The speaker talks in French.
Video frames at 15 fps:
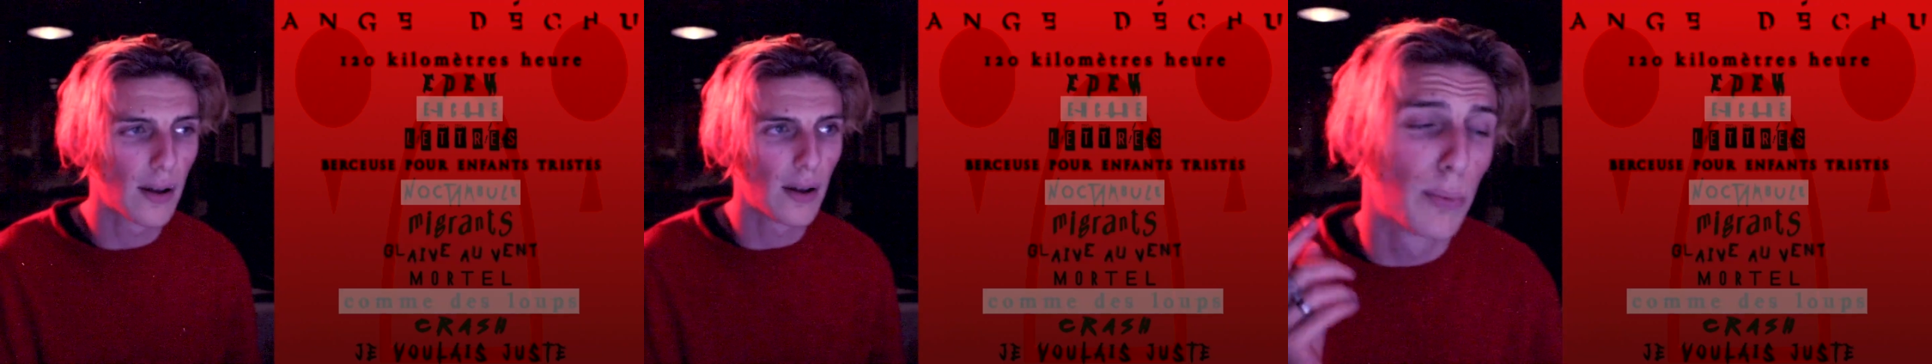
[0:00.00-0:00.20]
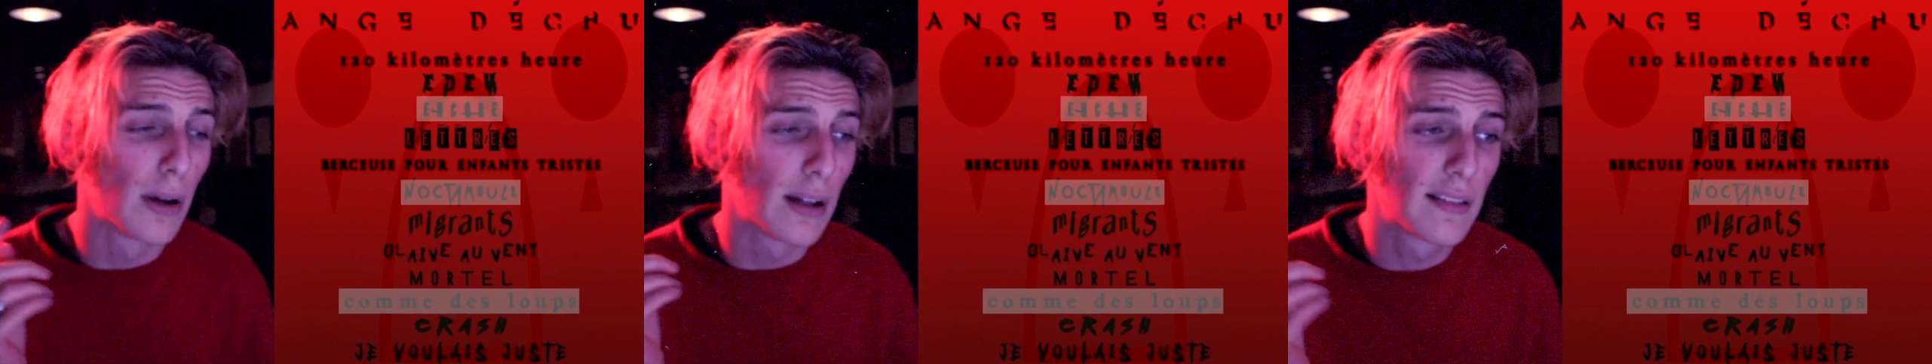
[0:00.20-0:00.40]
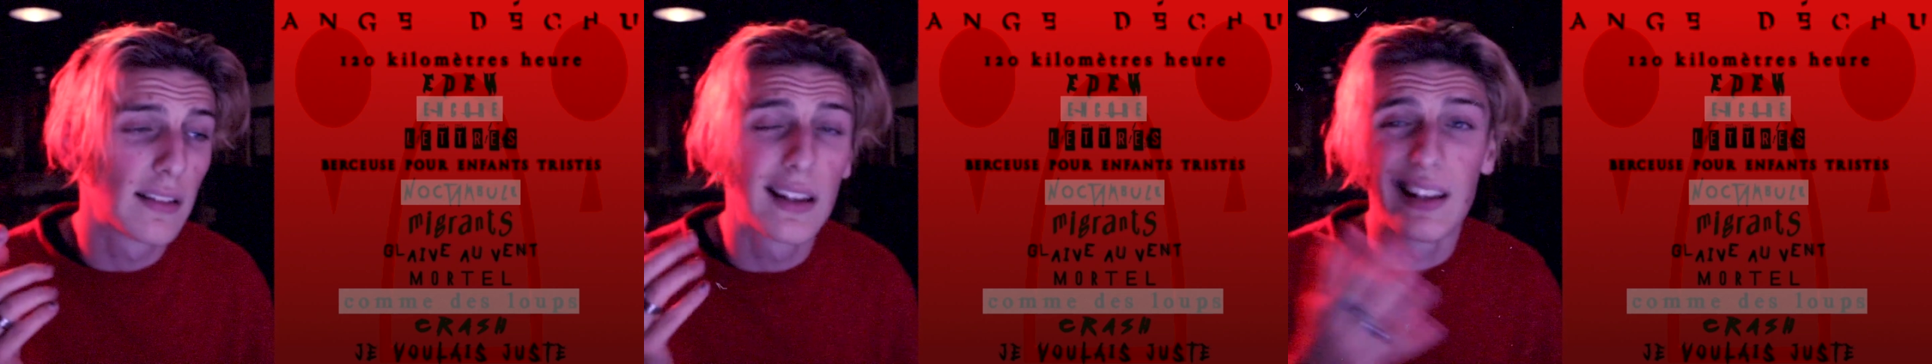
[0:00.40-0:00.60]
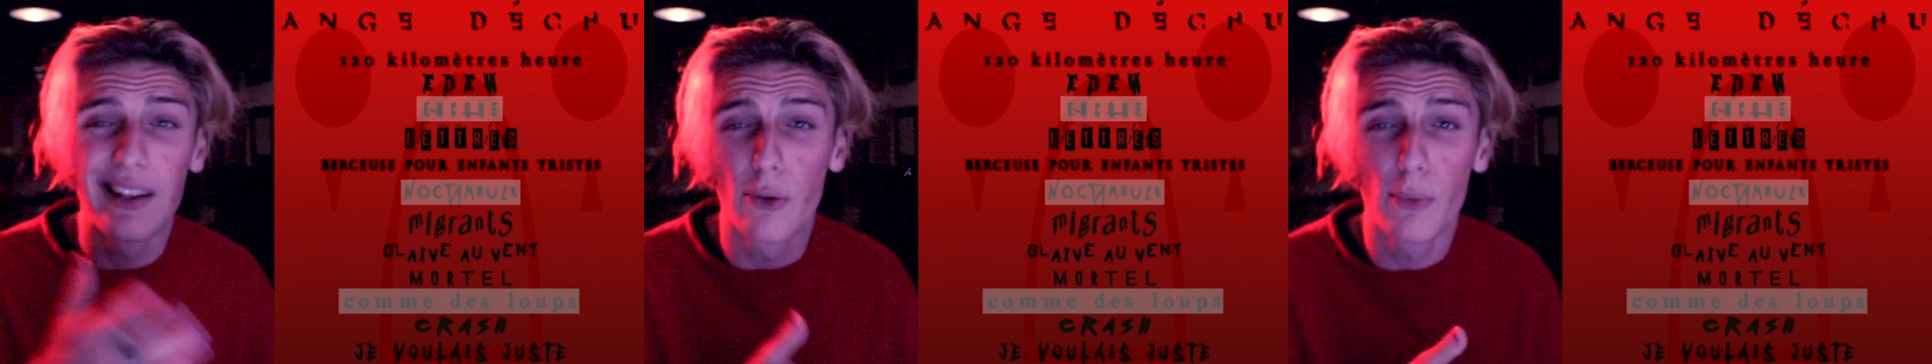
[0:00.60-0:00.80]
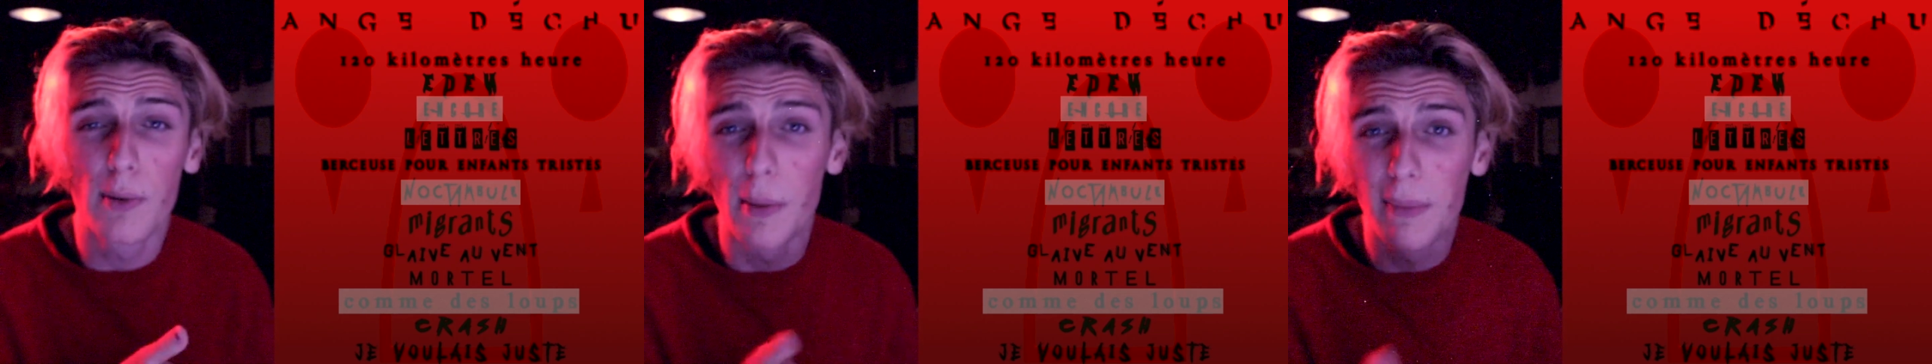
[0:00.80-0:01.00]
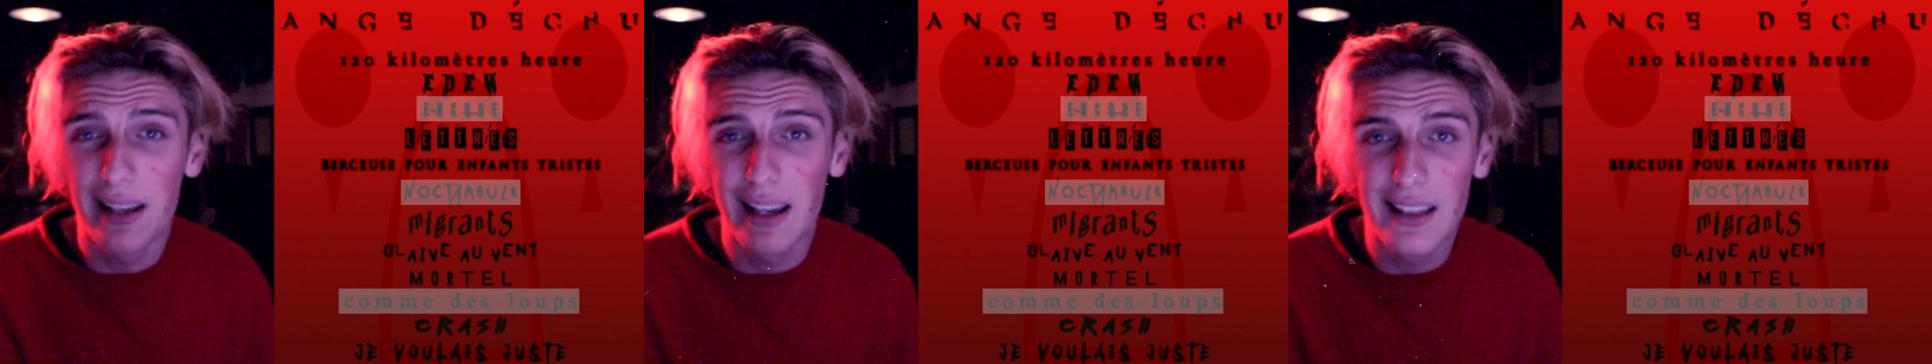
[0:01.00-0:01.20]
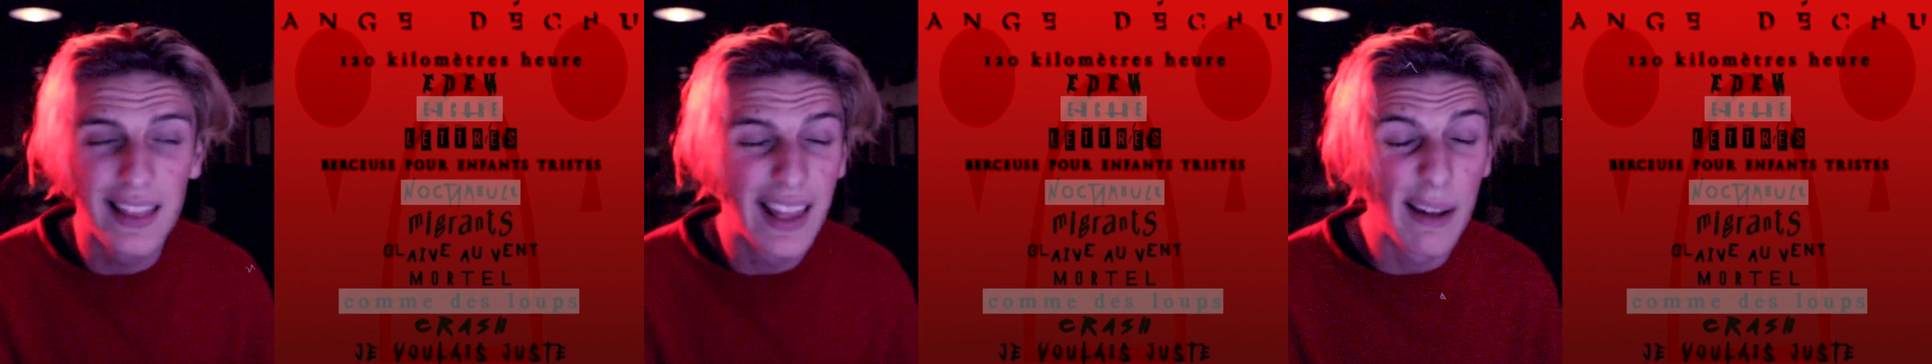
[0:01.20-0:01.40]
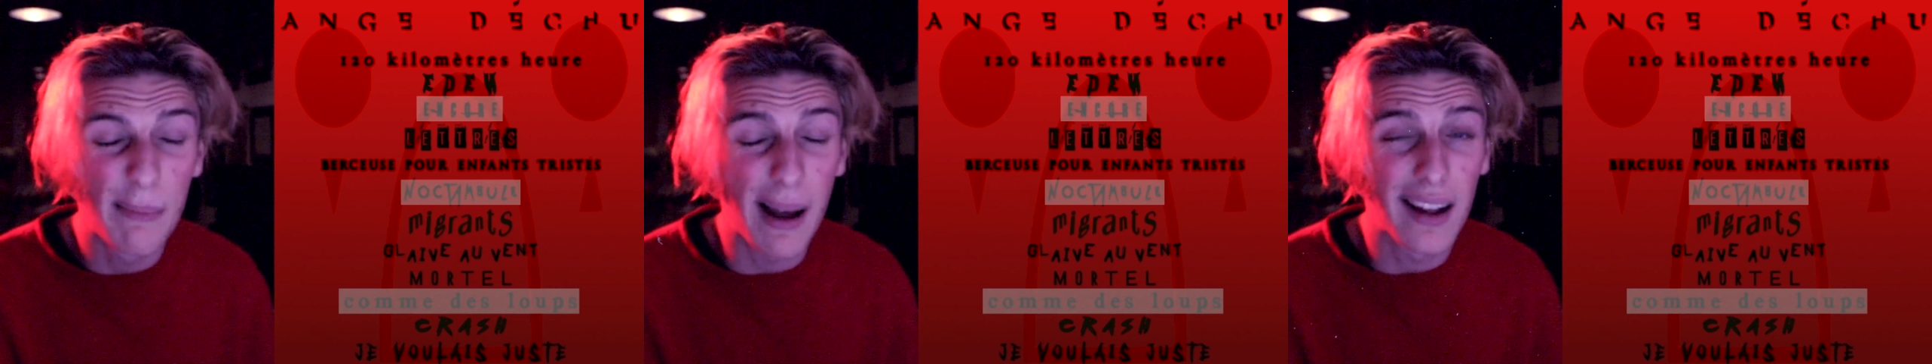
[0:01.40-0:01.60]
Euh, je pourrais citer des groupes comme
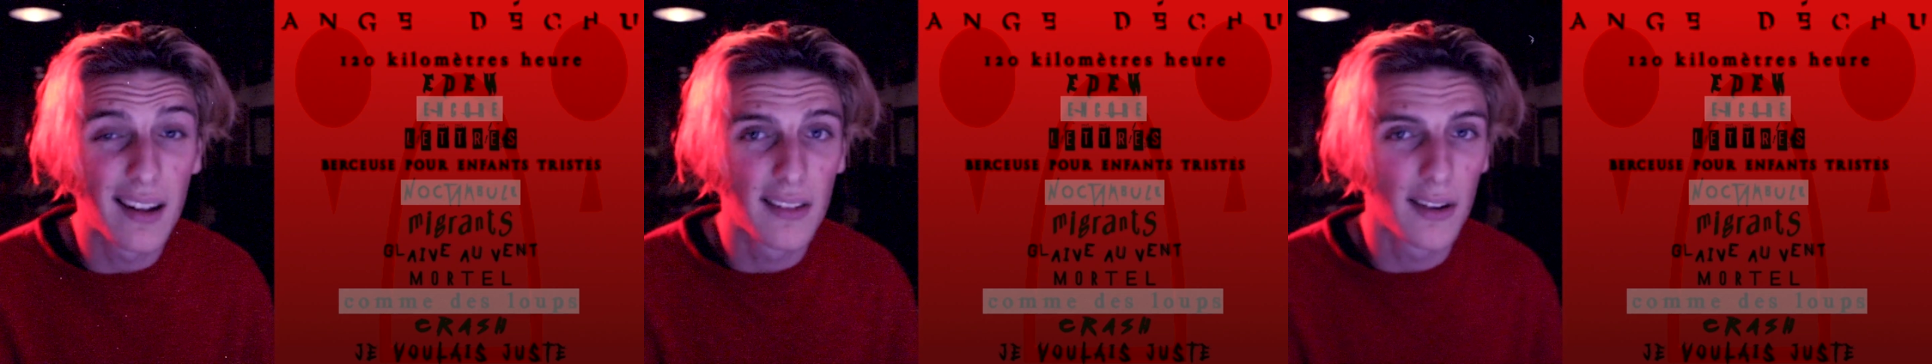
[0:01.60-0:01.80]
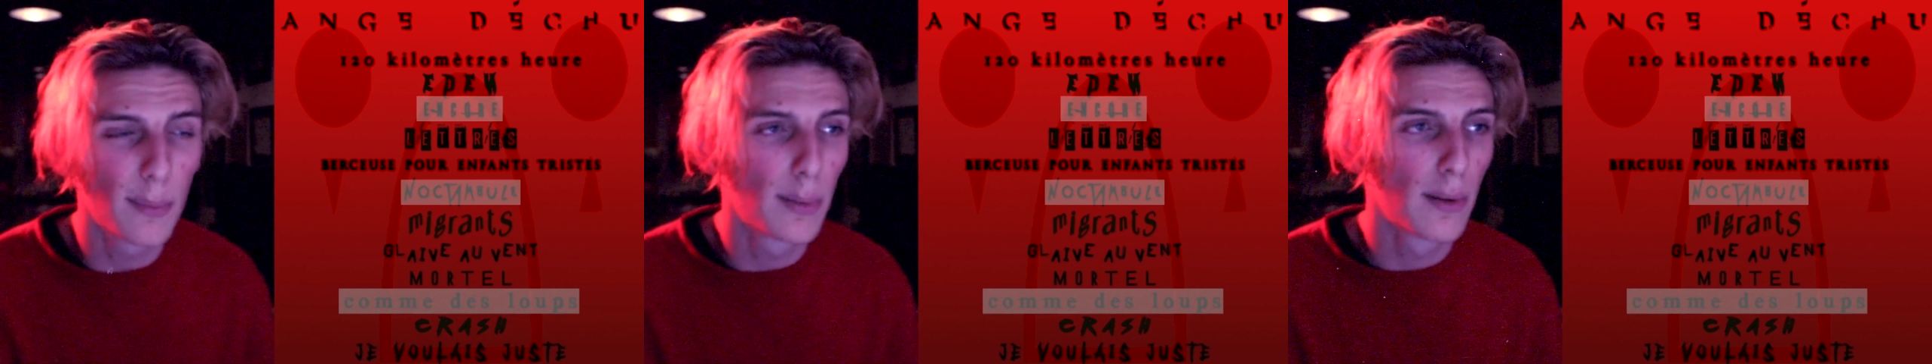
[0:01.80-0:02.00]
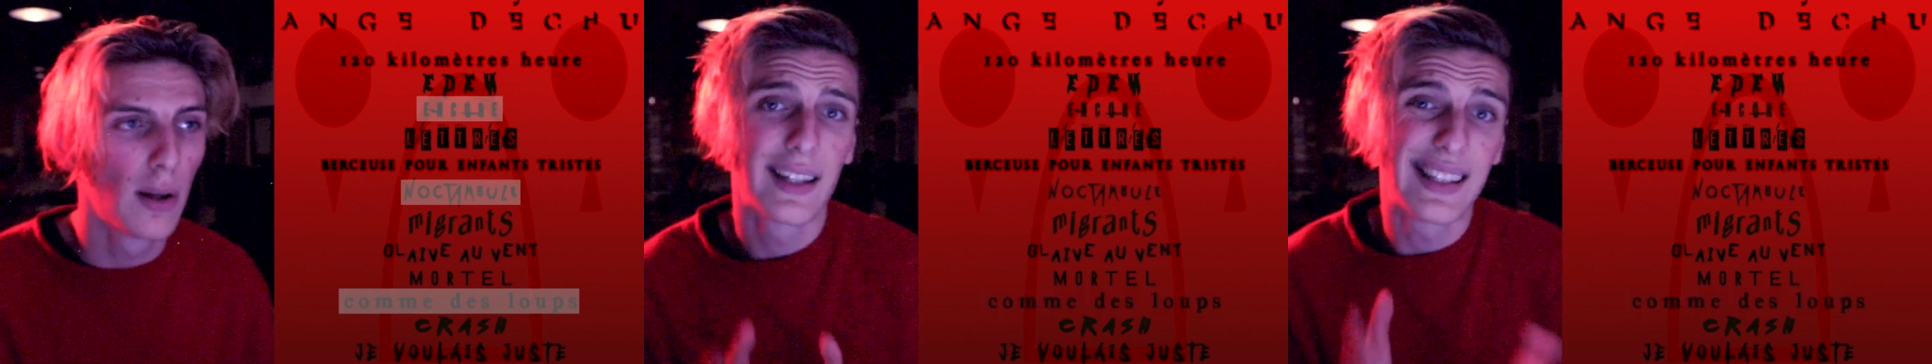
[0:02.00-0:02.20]
Green Day par exemple.